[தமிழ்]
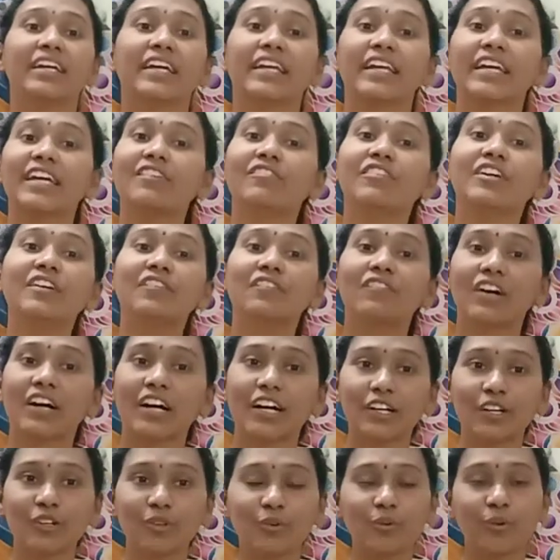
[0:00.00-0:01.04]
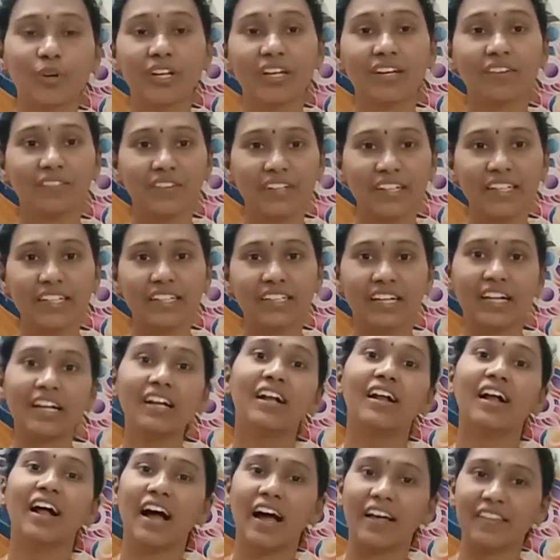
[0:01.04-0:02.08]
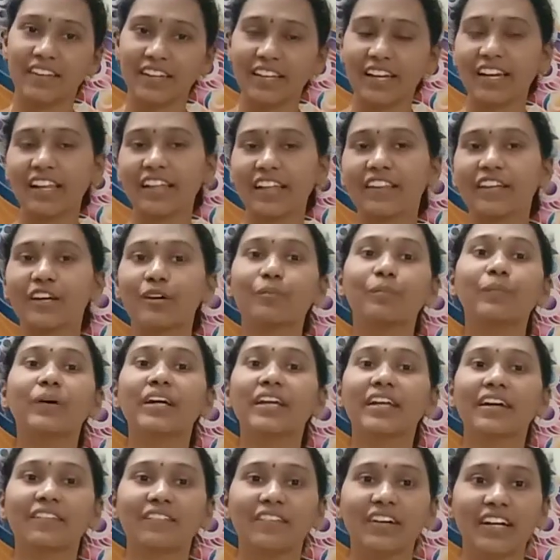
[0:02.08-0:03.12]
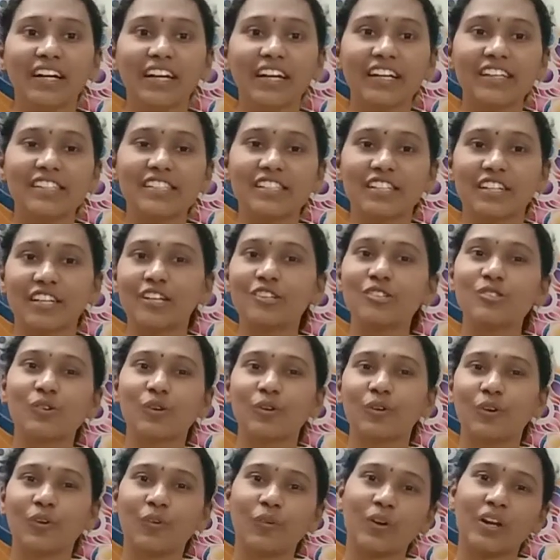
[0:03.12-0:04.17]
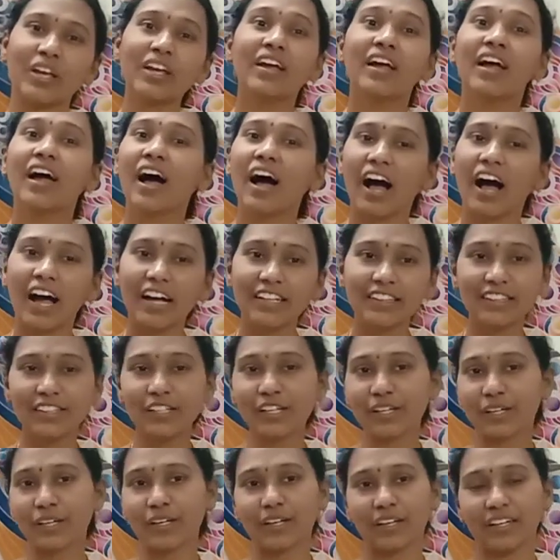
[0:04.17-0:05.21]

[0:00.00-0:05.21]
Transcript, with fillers: இறைவன் வாழக்கூடிய வீடு தான் அதனால தான்ப்பா நான் வெள்ளையடிச்சிருக்கேன்னு சொன்னோடனே அந்த